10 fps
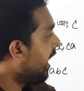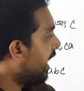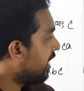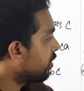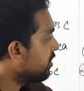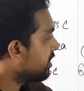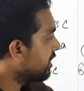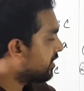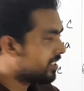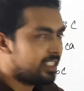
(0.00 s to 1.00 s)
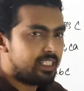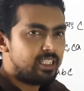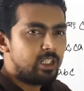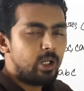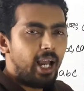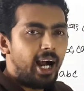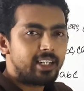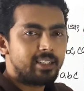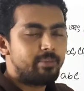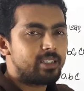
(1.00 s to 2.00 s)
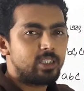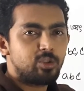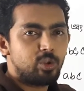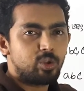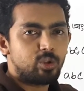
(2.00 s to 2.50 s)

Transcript: আর হচ্ছে থ্রি আর এর মানটা ছোট